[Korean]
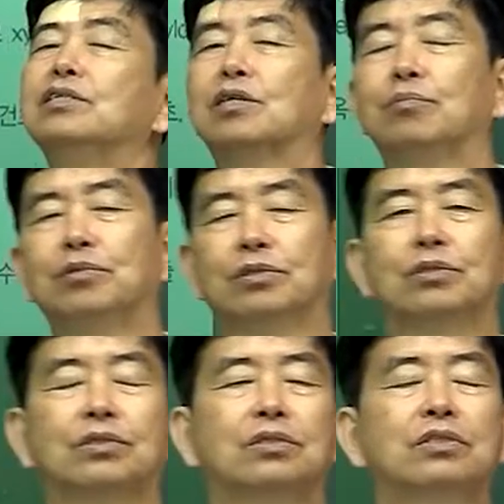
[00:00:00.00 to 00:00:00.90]
여러분
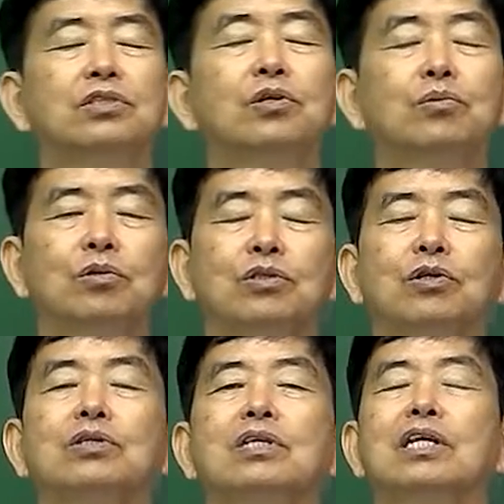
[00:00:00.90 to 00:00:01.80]
그 정도는
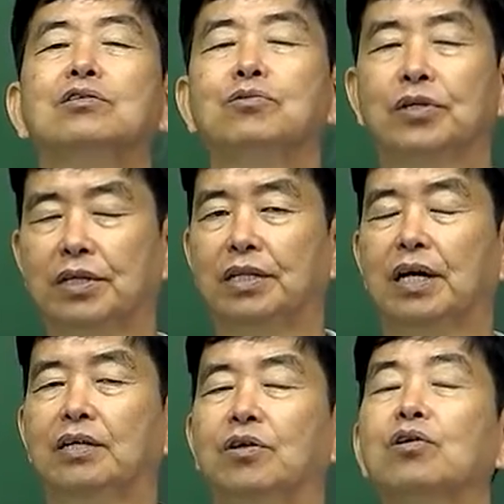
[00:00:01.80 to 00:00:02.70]
정리를 해 두셔야
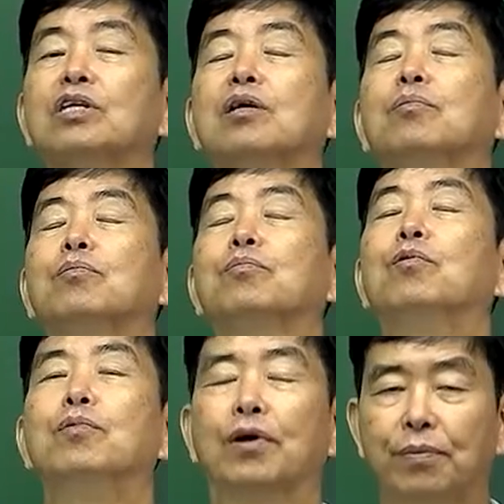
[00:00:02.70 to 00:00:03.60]
된다. 넓게
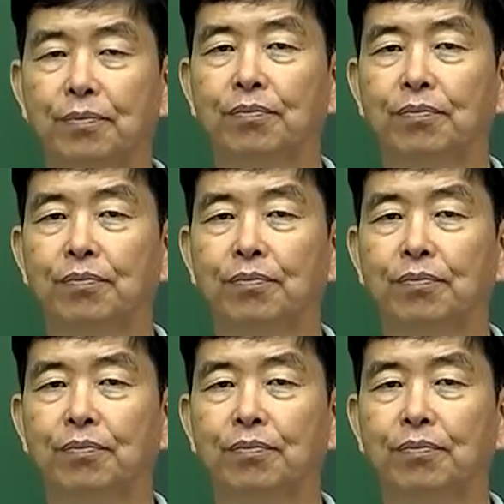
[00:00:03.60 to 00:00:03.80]
보면.